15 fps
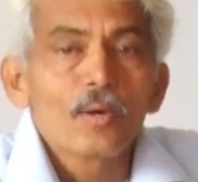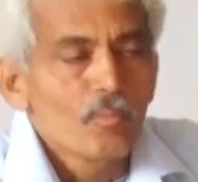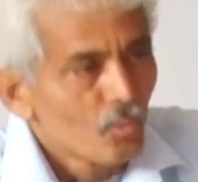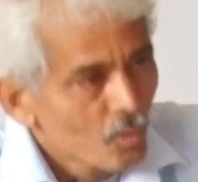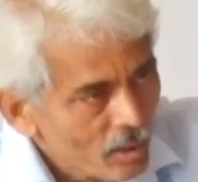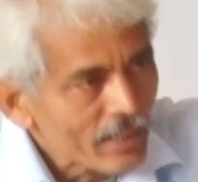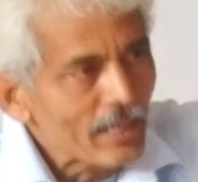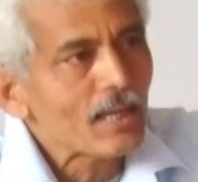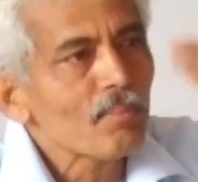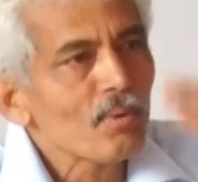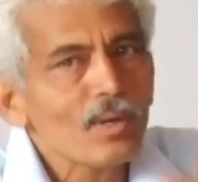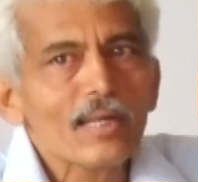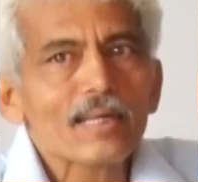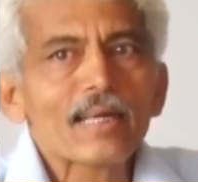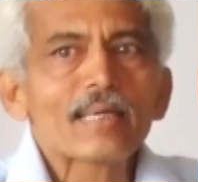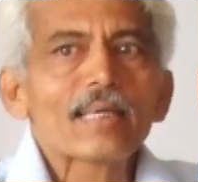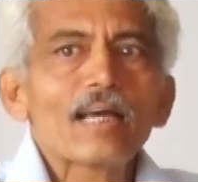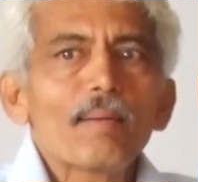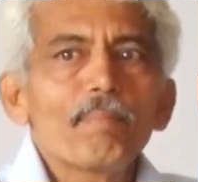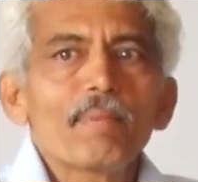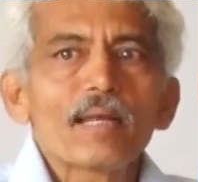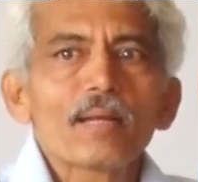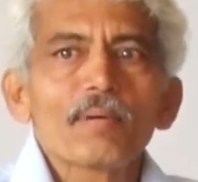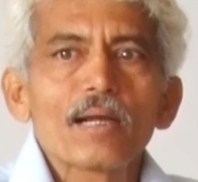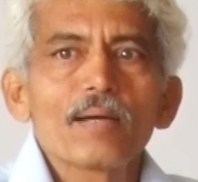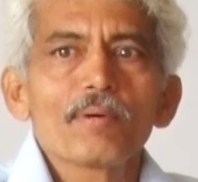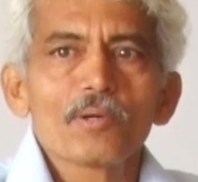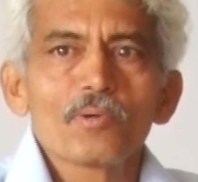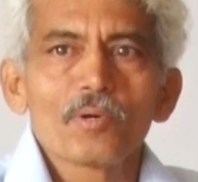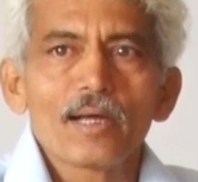वो यही बोलेंगे कि आप मेरे
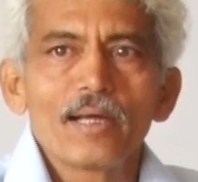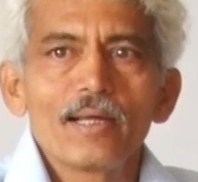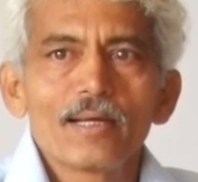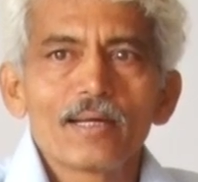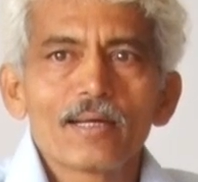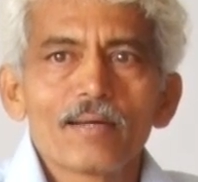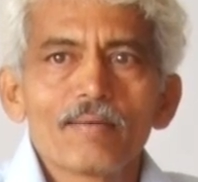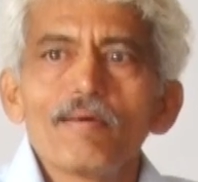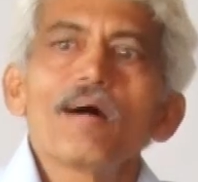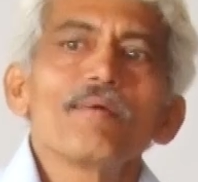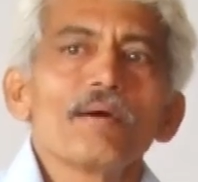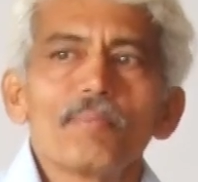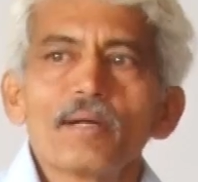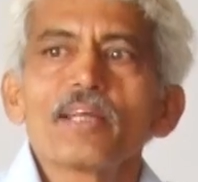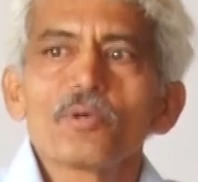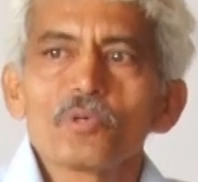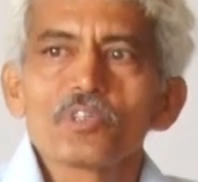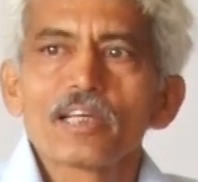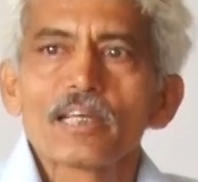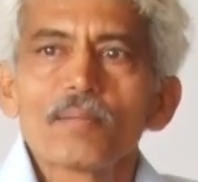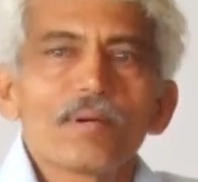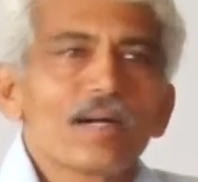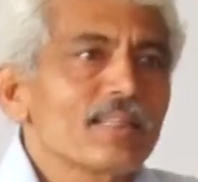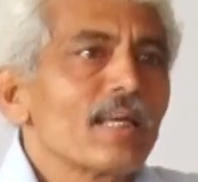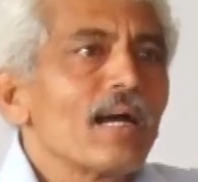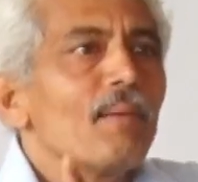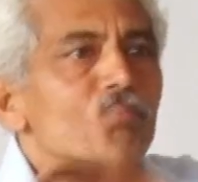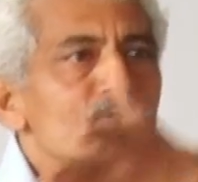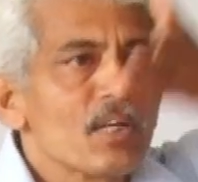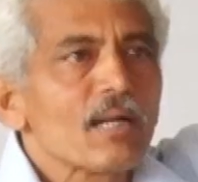बराबर हो गए वाह वाह बड़ी खुशी की बात है
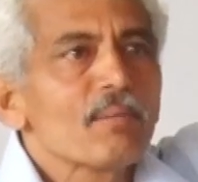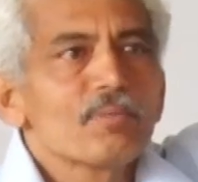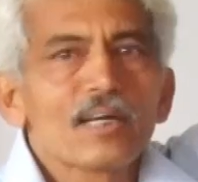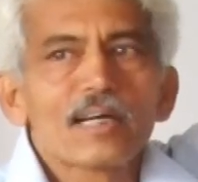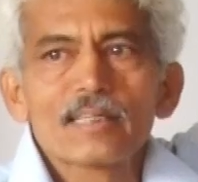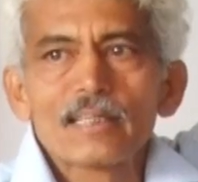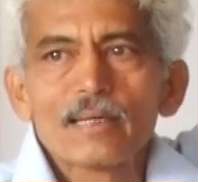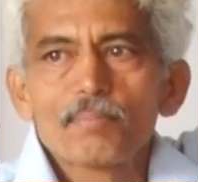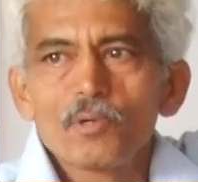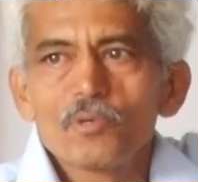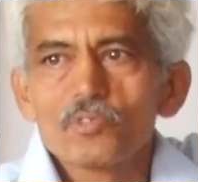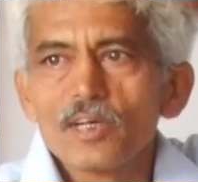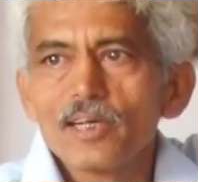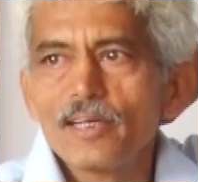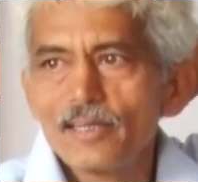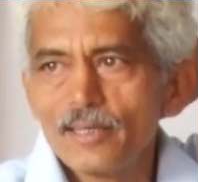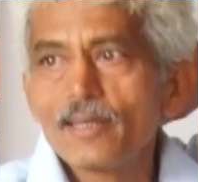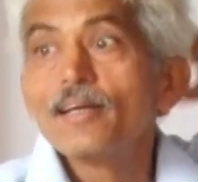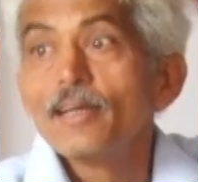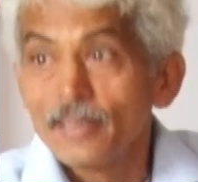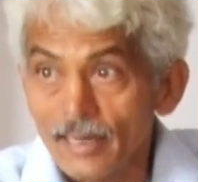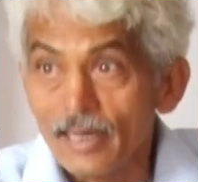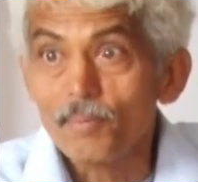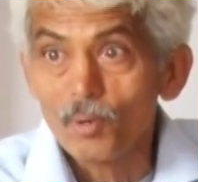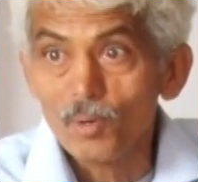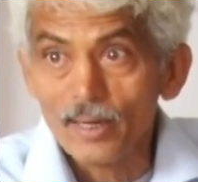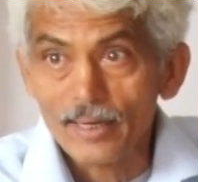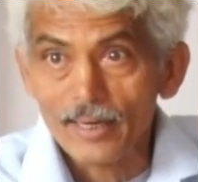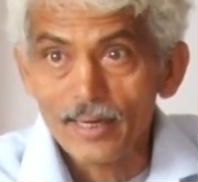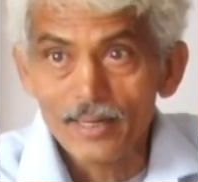आप चरम जगह तक पहुंच गए यही
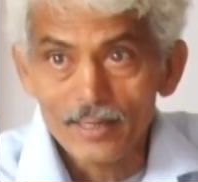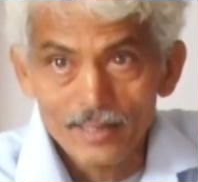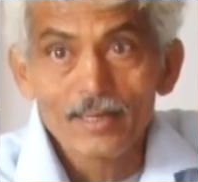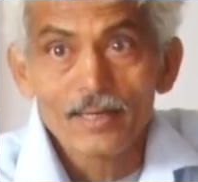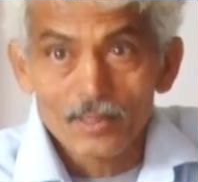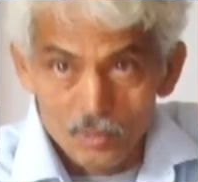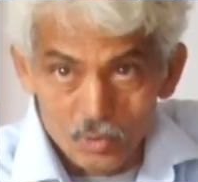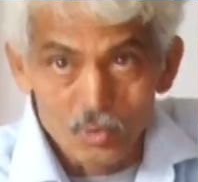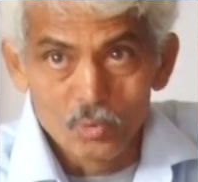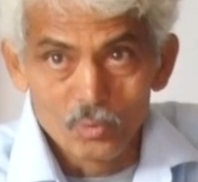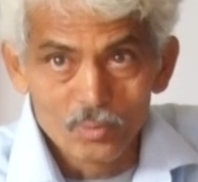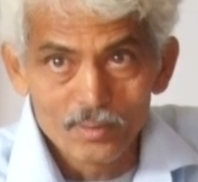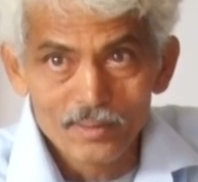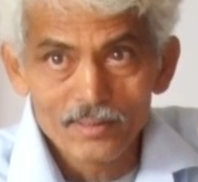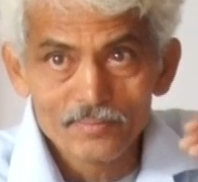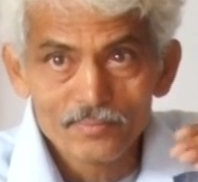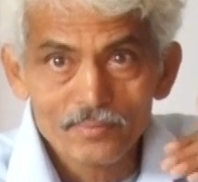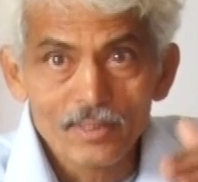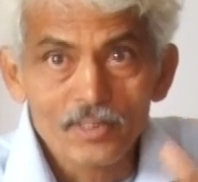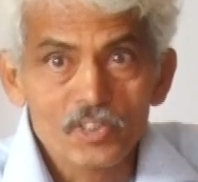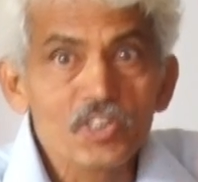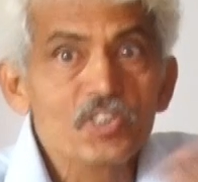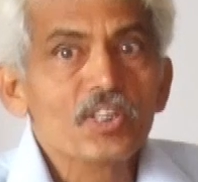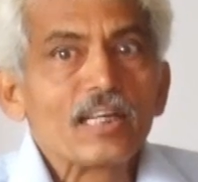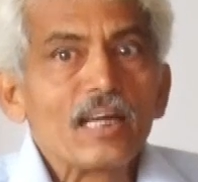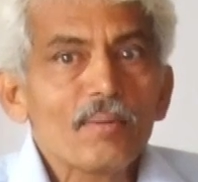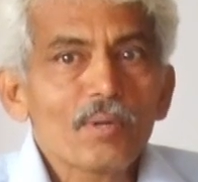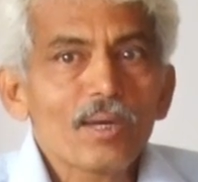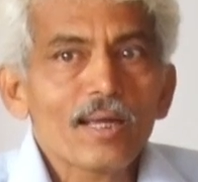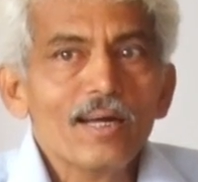बोलेंगे गुरु शिष्य
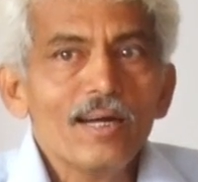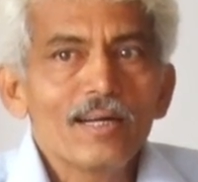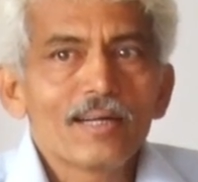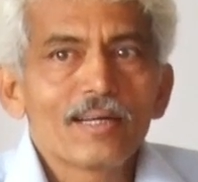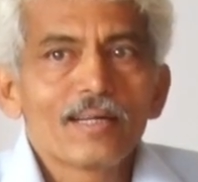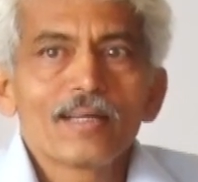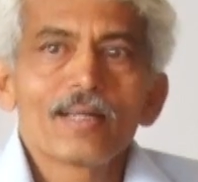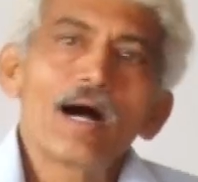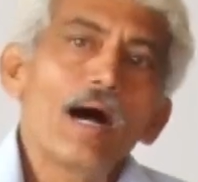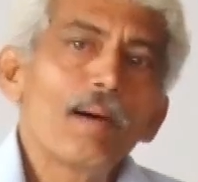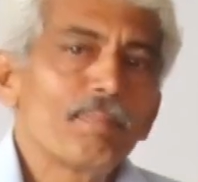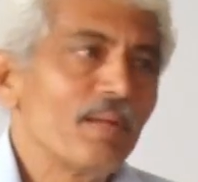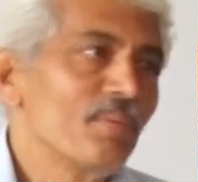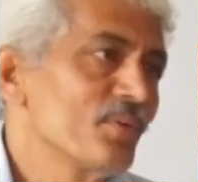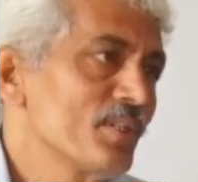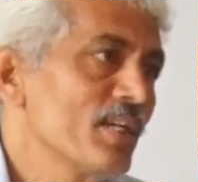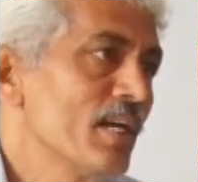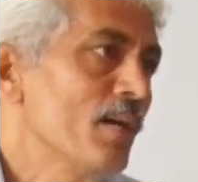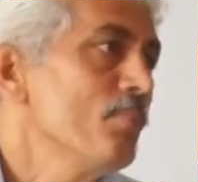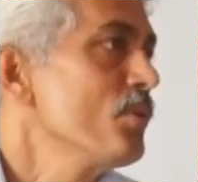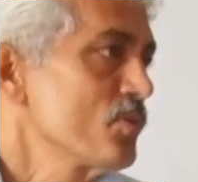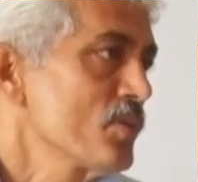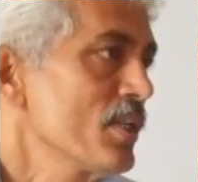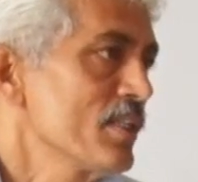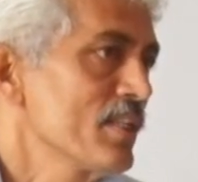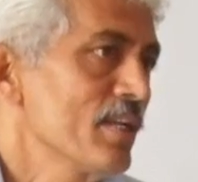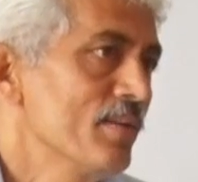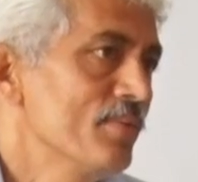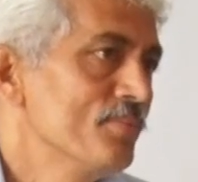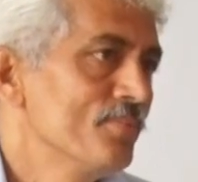क्या बोलेगा आपने मुझे यहां पहुंचा दिया